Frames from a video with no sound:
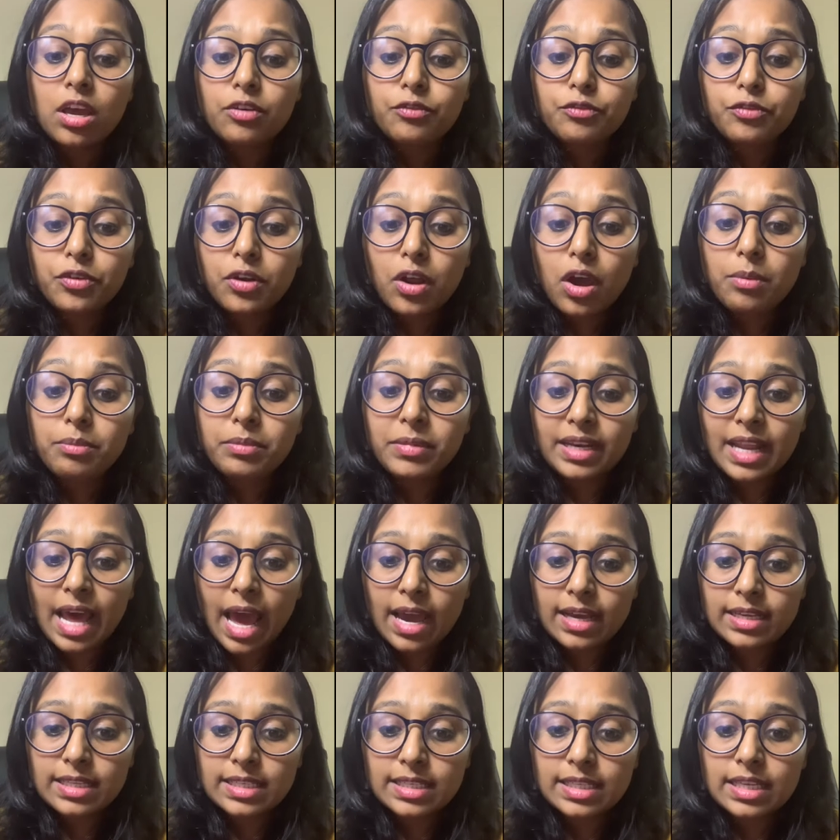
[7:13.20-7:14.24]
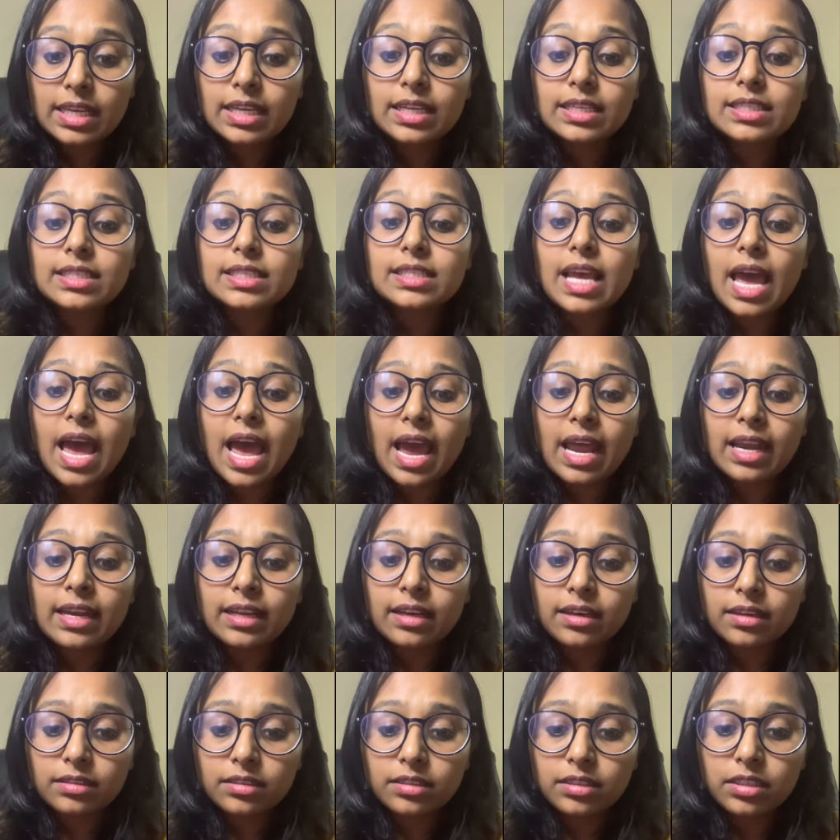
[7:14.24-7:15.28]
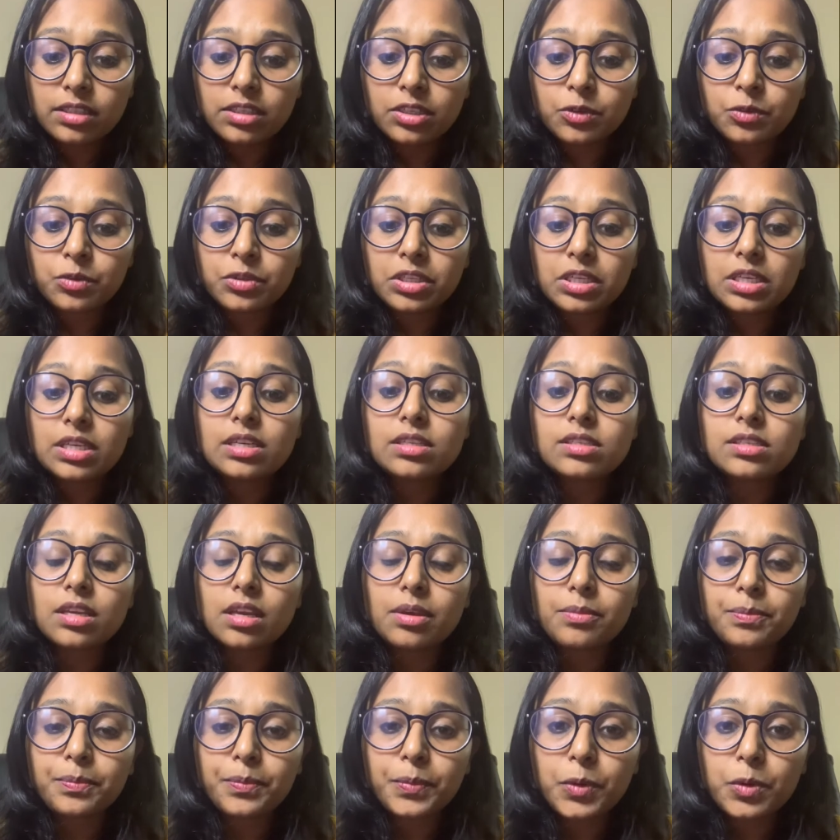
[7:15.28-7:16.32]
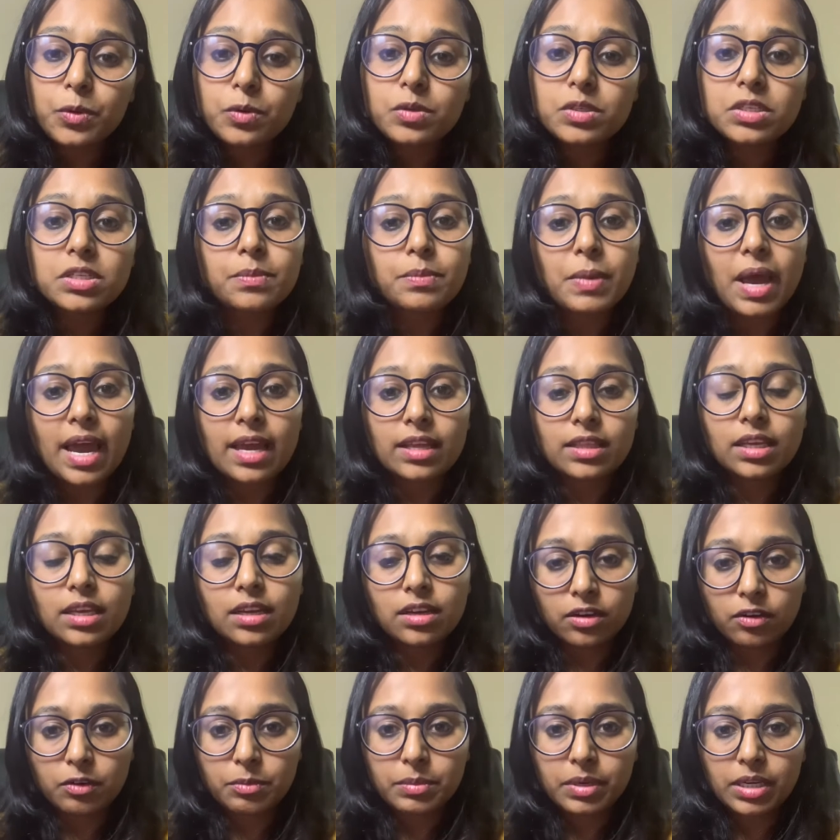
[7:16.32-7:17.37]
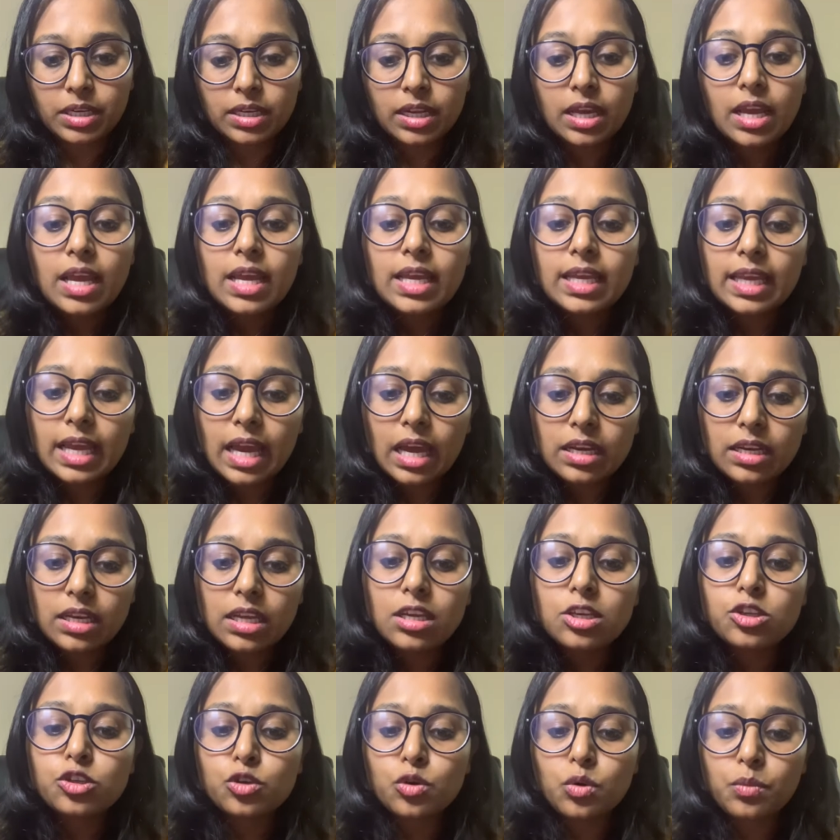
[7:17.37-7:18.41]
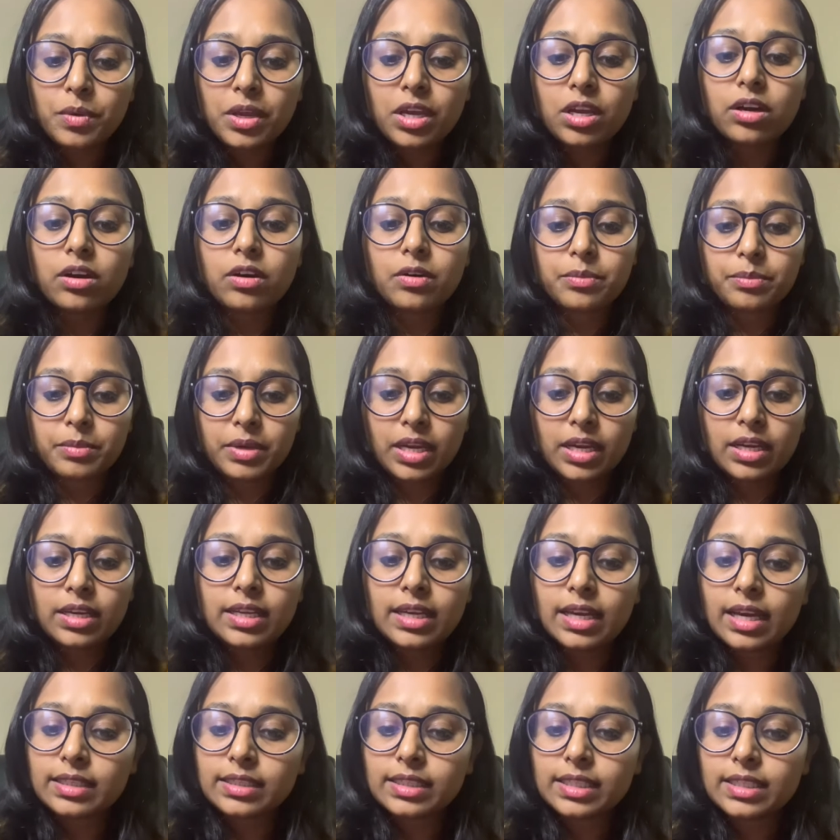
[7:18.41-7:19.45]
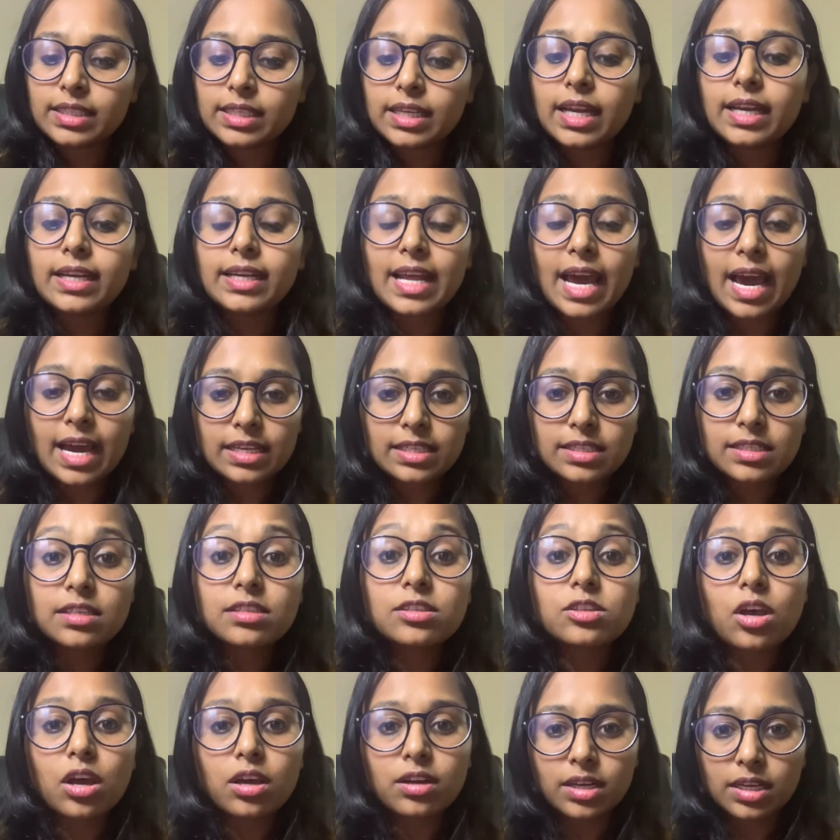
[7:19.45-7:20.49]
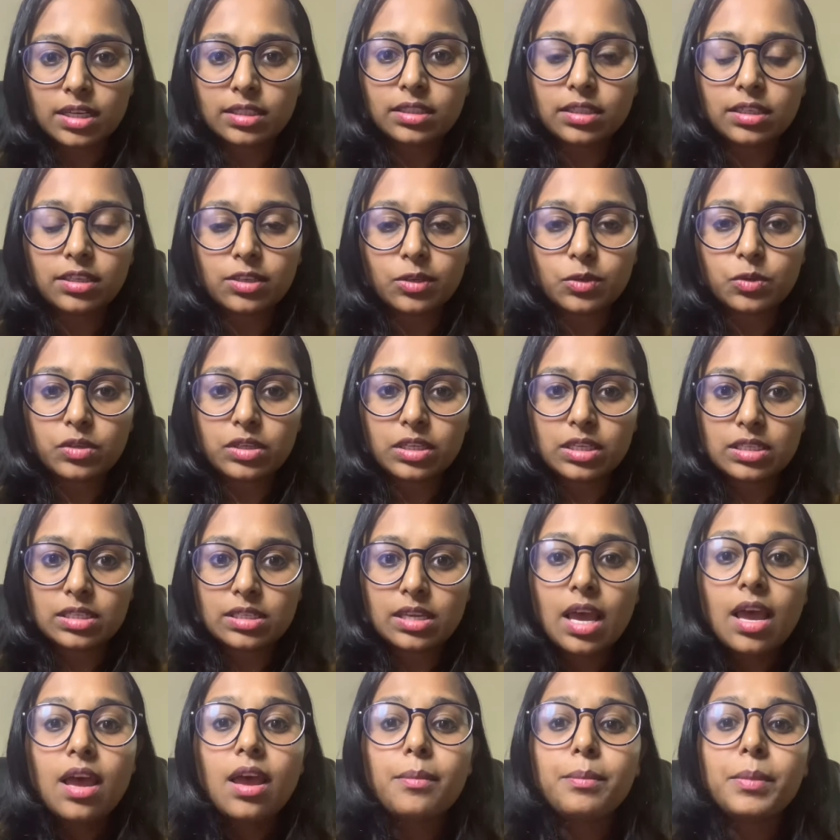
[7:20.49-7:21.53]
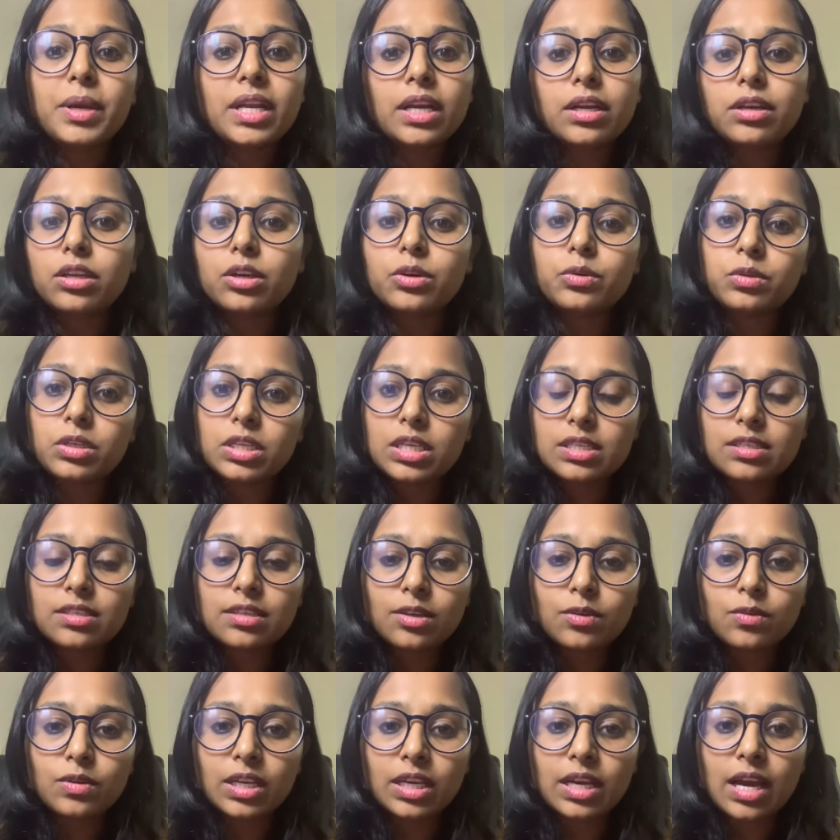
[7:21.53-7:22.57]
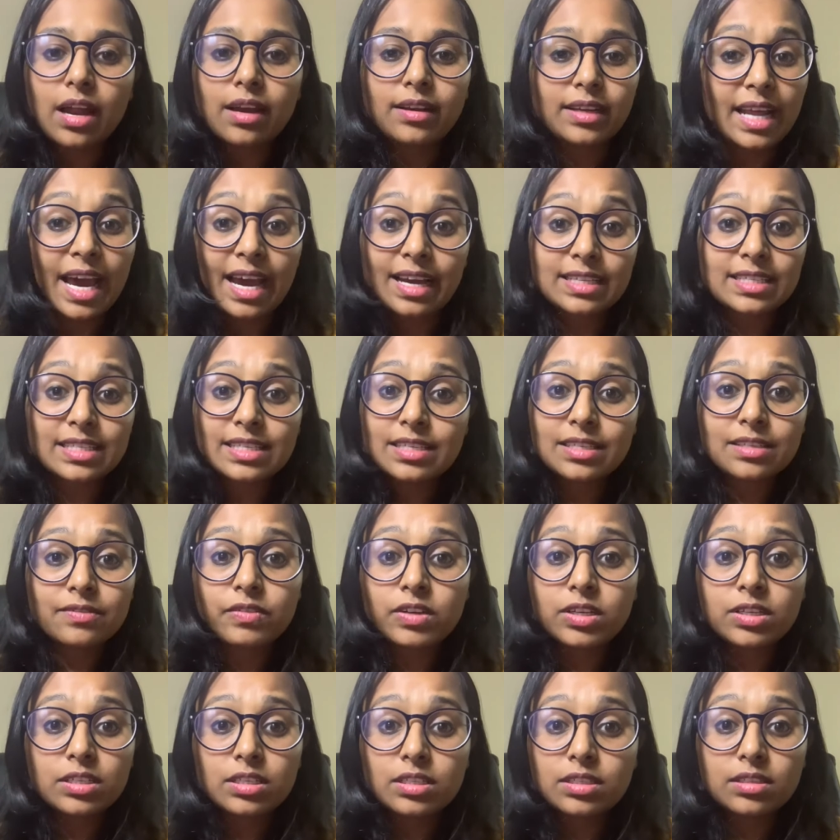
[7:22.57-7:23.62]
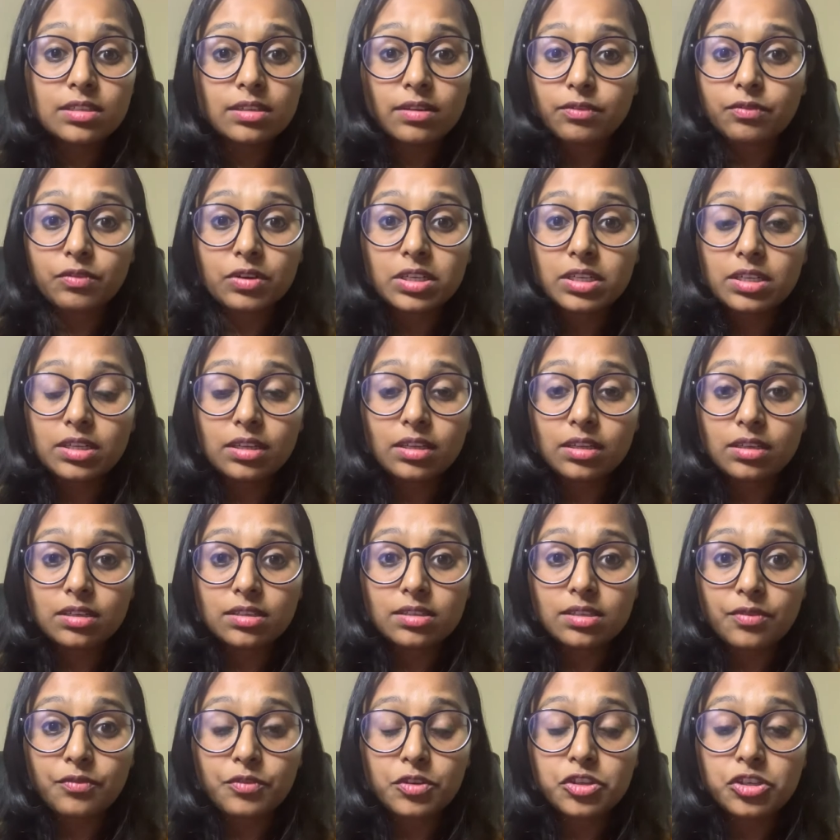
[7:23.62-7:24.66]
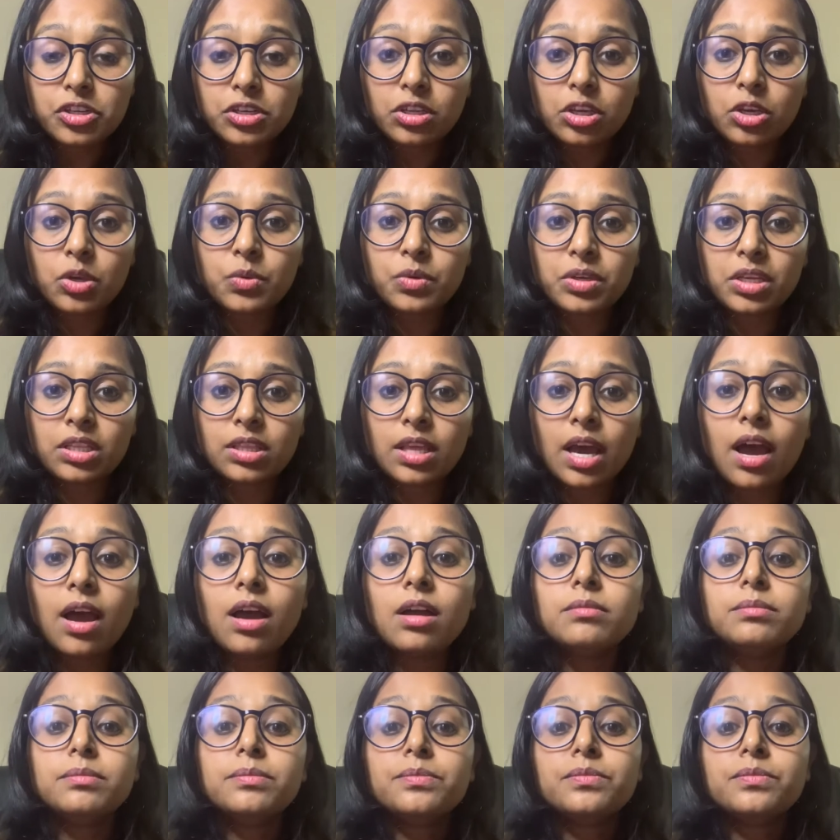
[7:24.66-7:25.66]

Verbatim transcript: फ्रॉम टैक्सेस एंड अदर ड्यूटीज इम्पोज बाय द गवर्नमेंट यानी जो भी गवर्नमेंट क्या कर रही है टैक्सेस और अदर ड्यूटीज बेटा ड्यूटीज क्यों लिखा टैक्सेस वर्ड वर्ड सफिशियंट क्यों नहीं था